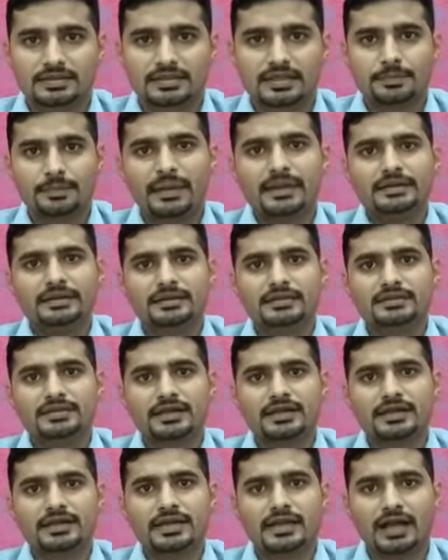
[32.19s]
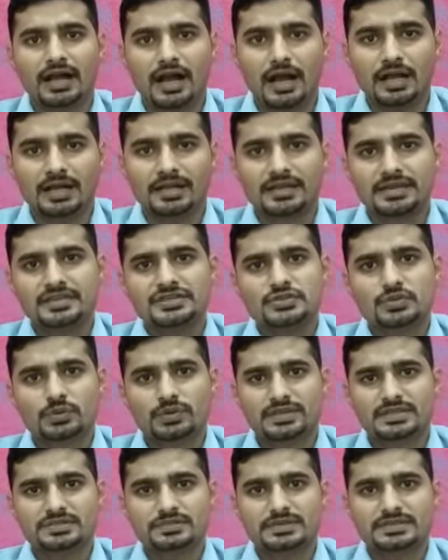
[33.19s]
डिपेंड करता है केस टू
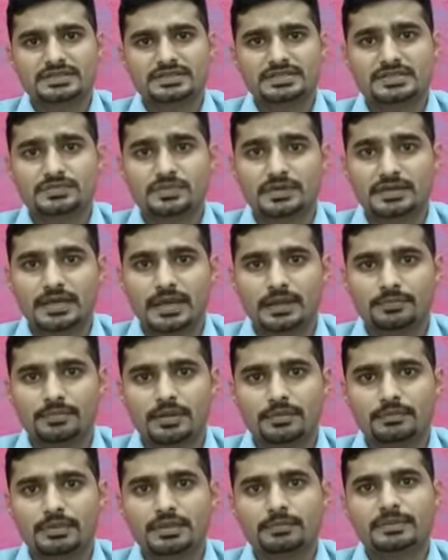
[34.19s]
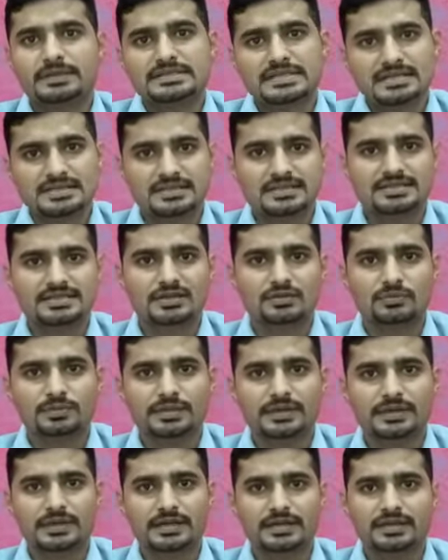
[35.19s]
केस बेसिस पे कि आपका बिल पचास हज़ार
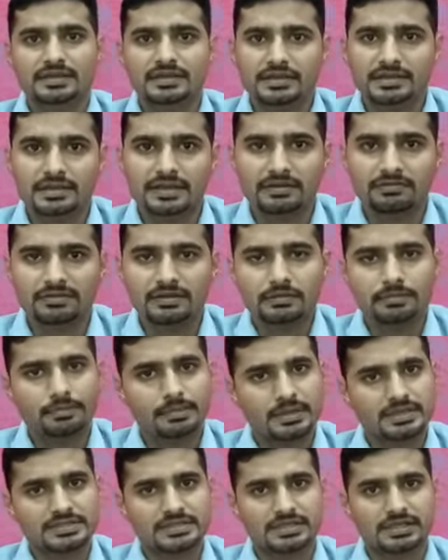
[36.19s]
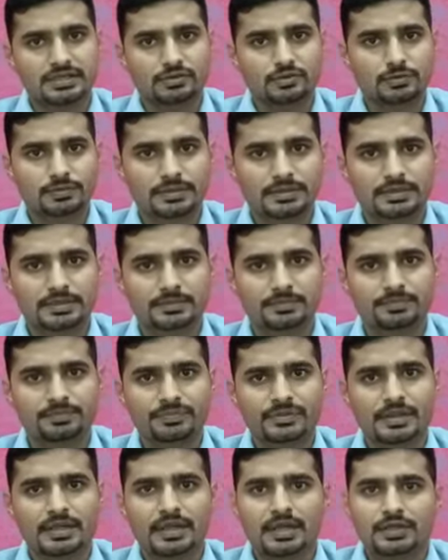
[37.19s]
रुपये का है या फिर पाँच लाख रुपए का
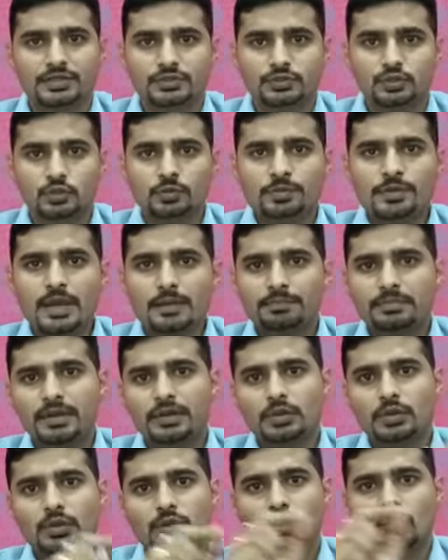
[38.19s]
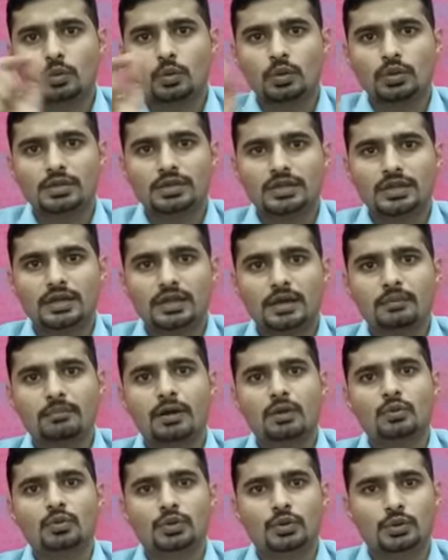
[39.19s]
जो भी आपका टोटल
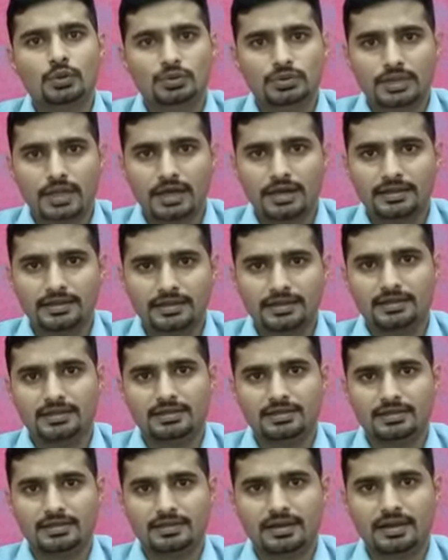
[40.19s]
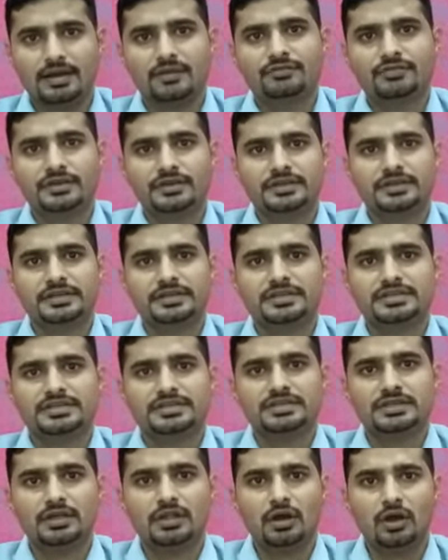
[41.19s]
अमाउंट होता है आफ्टर
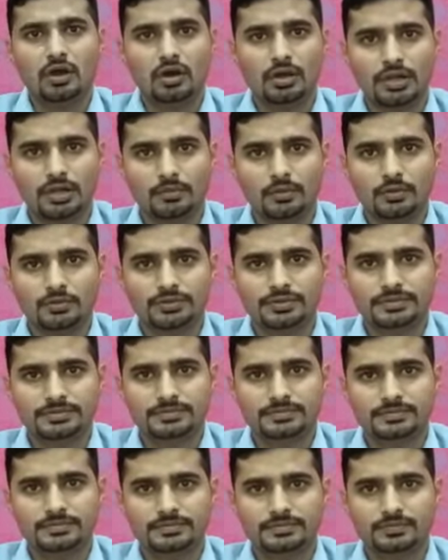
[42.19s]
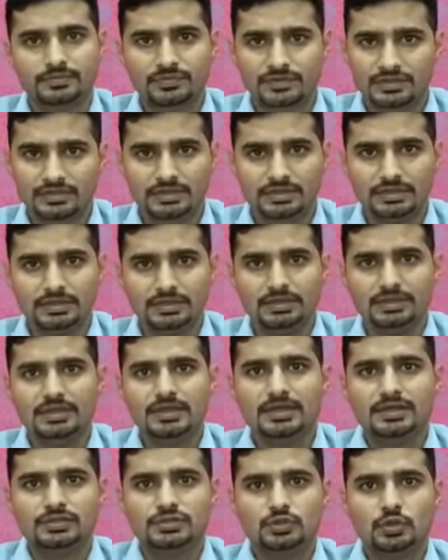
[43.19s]
डिडक्शन ऑल अमाउंट ठीक है
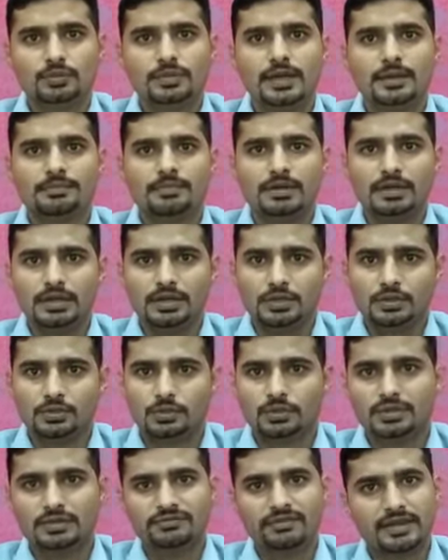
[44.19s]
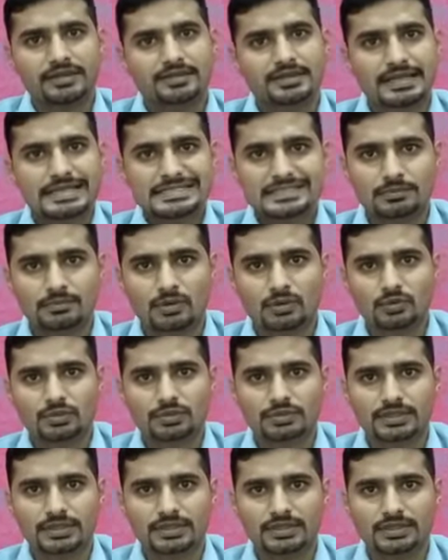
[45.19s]
जो भी आपका टोटल फाइनलाइज अमाउंट
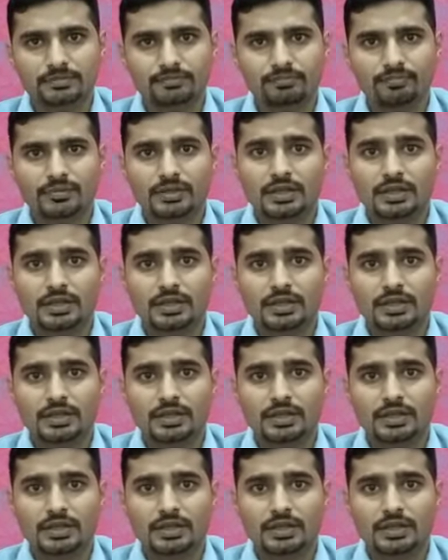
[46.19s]
होता है